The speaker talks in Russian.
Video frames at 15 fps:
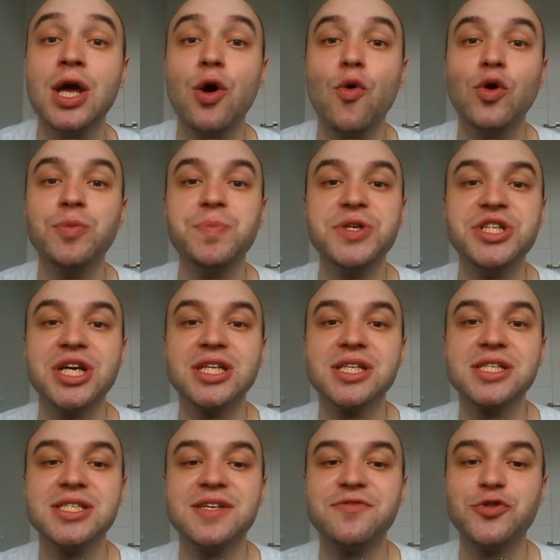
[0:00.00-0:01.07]
Он
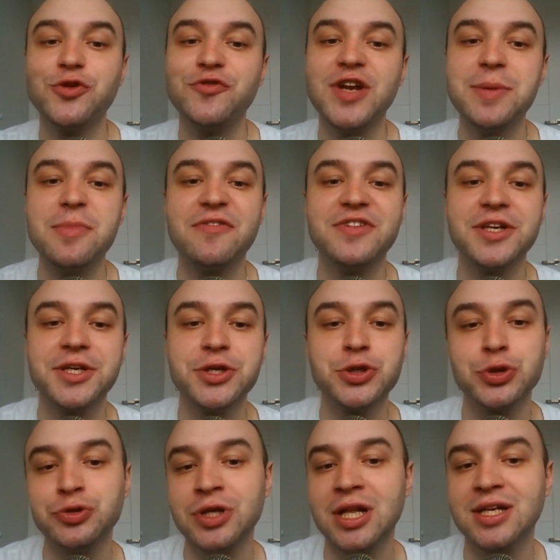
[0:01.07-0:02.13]
печатался в то время в таких
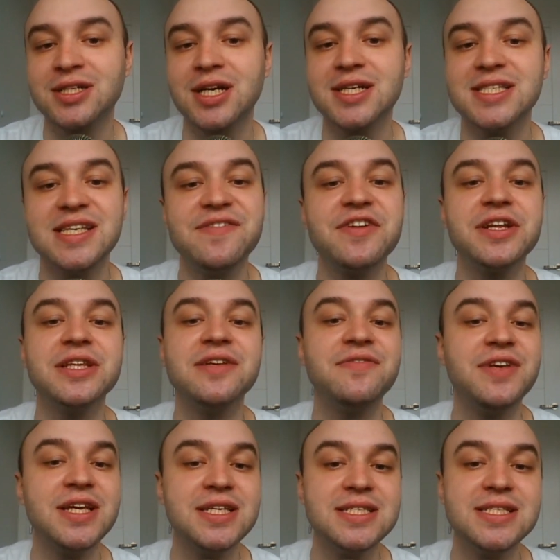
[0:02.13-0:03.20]
журналах, как «Северный
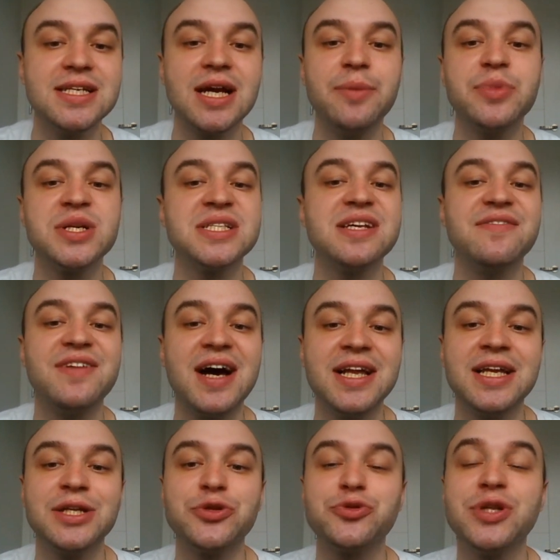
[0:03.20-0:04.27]
вестник»,
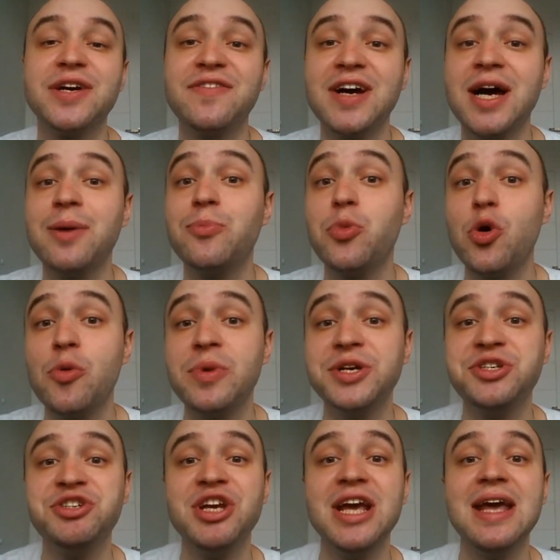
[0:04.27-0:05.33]
«Образование», «Трудовая
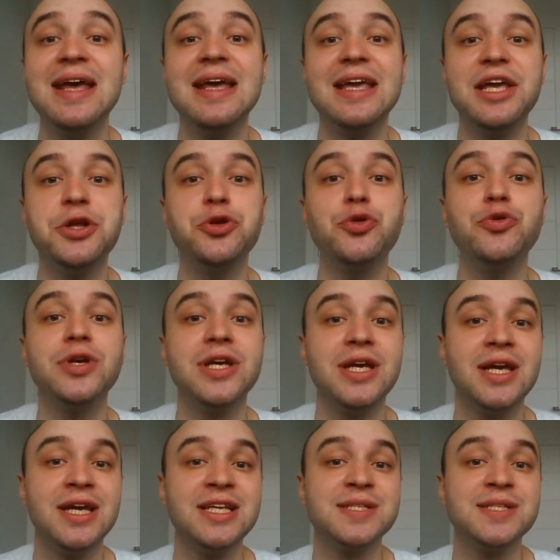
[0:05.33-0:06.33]
помощь» и другие.